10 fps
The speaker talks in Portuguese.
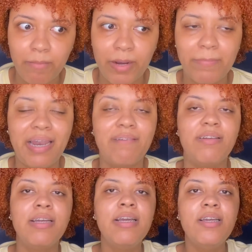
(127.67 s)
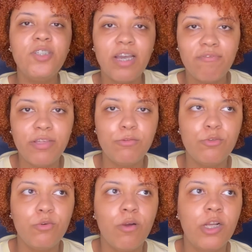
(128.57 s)
lembrar a palavra. Tinha
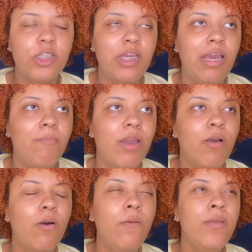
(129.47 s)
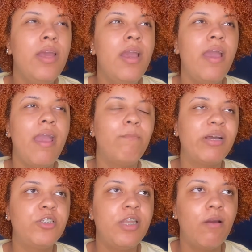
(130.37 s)
vindo de um corte químico eu
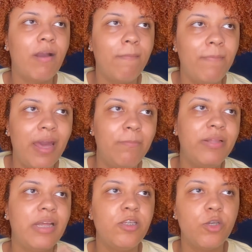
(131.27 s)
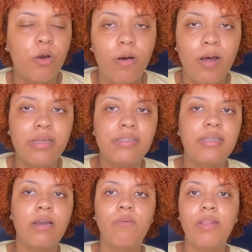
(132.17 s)
platinei o cabelo, pintei de
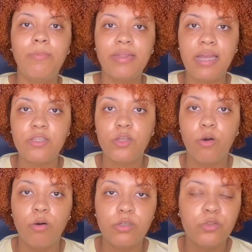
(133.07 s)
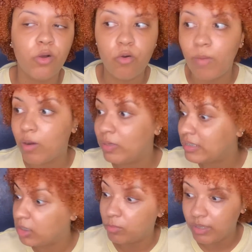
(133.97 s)
rosa. Quando eu pintei de roxo, alguma
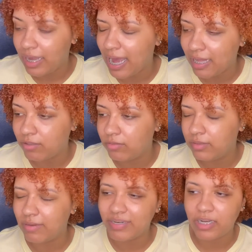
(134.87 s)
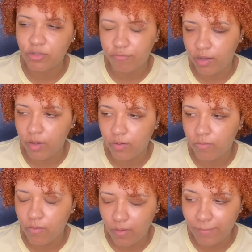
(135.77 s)
coisa deu muito errado. Na verdade, foi
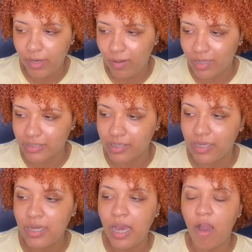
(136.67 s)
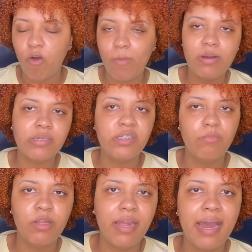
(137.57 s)
com o cabelo rosa. Alguma coisa
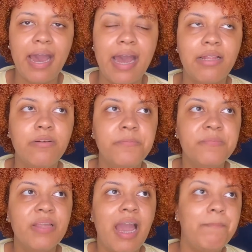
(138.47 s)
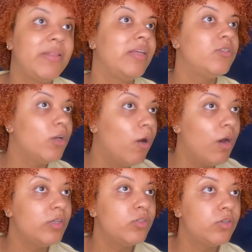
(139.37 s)
deu muito errado. Aí eu pintei de
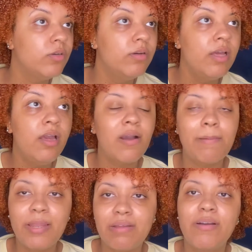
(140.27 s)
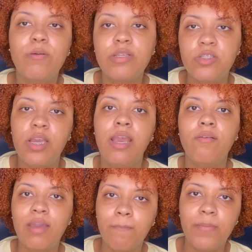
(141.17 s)
roxo. O cabelo tava
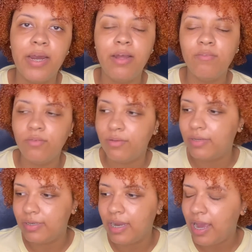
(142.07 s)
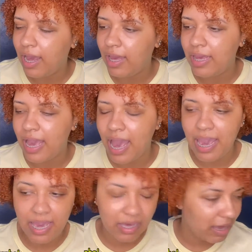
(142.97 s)
curtinho, quebrando, né? E
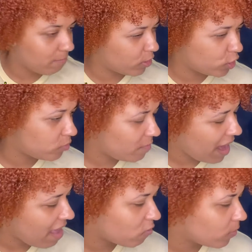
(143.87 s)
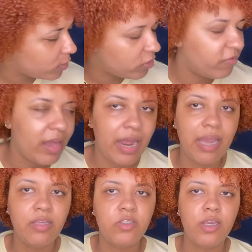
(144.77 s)
aí quebrou demais, ficou muito
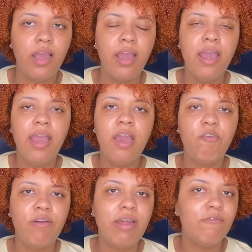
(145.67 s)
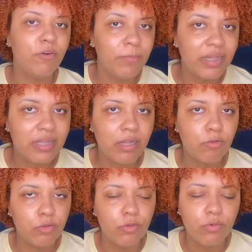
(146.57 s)
diferente. Eu falei, vou
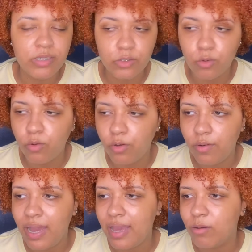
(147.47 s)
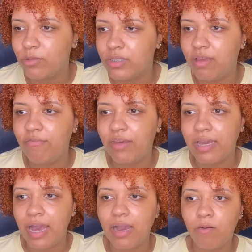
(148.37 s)
manter tudo escuro e aí consegui
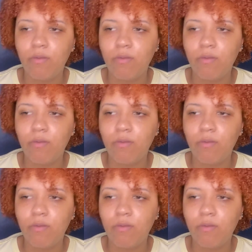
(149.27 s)
ficar